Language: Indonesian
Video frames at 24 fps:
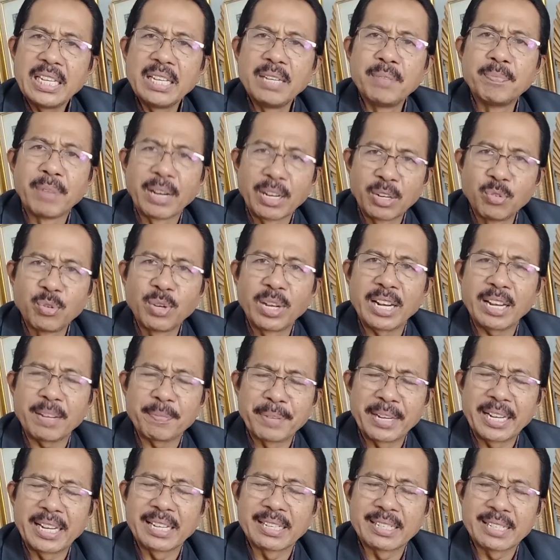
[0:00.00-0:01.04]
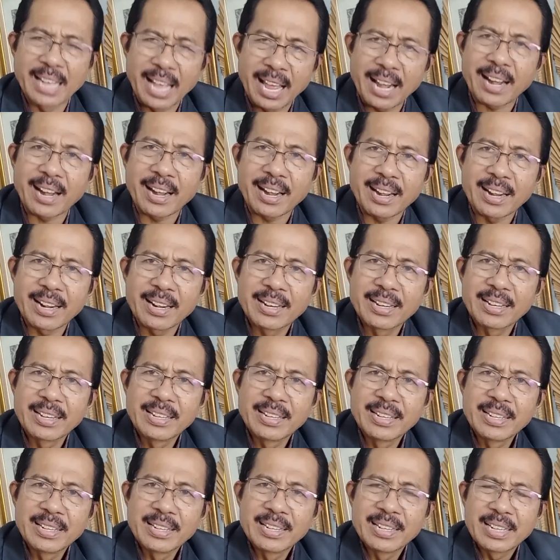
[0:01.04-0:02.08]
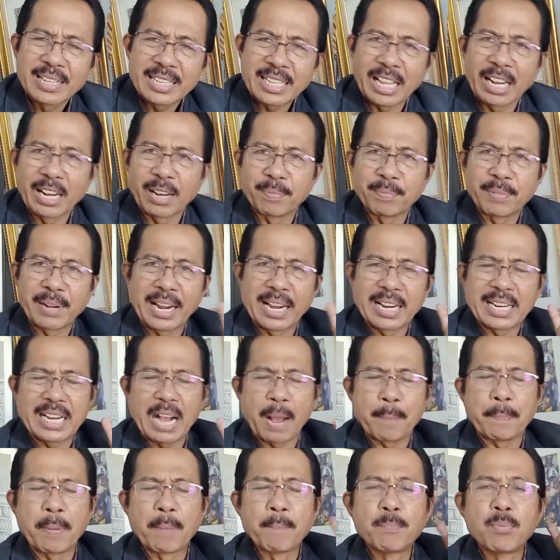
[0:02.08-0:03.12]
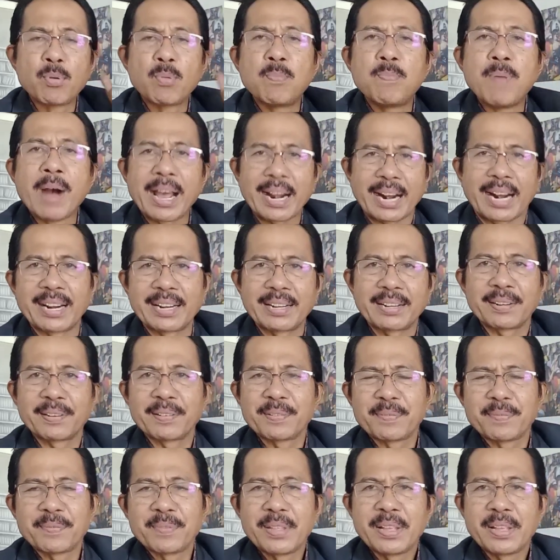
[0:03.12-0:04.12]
Immanuel Ebenezer dalam rangka pembubaran